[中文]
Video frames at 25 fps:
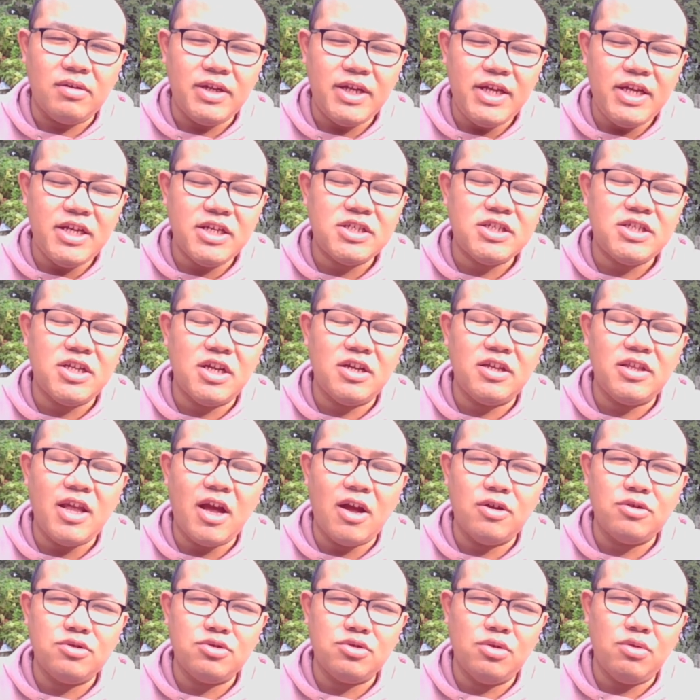一生
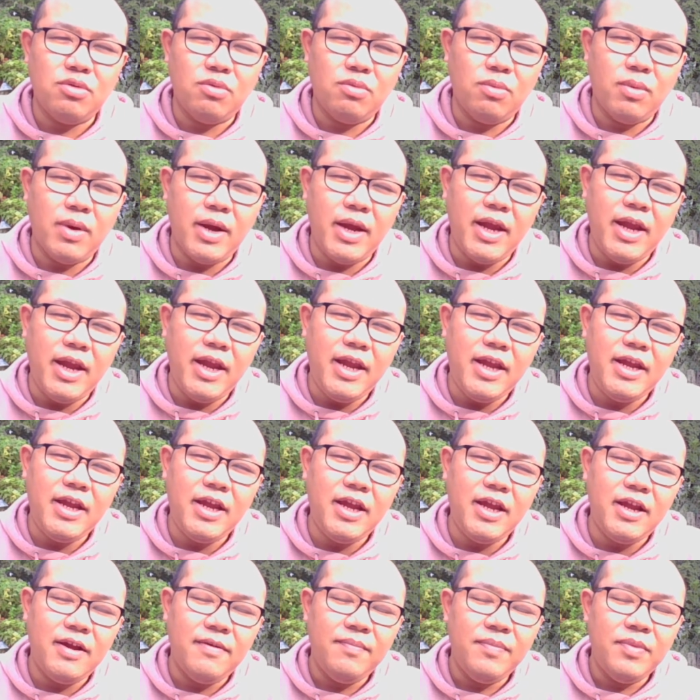当中唯
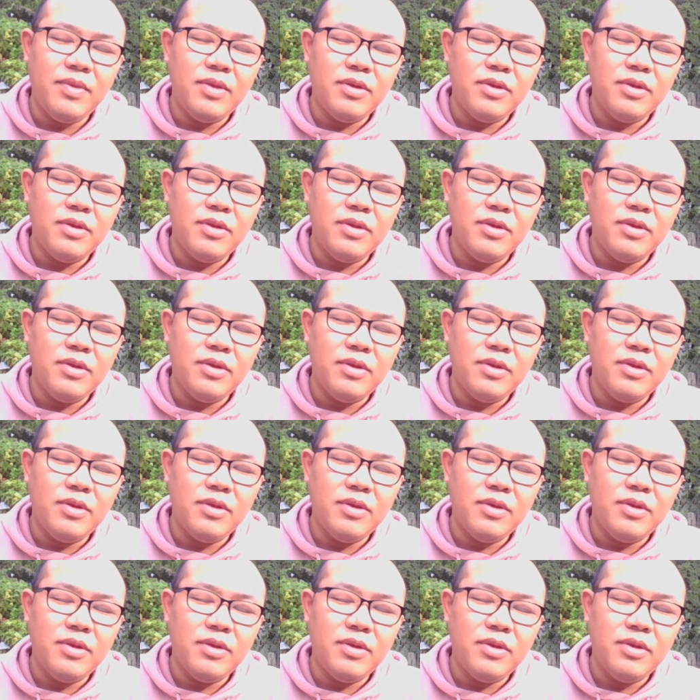一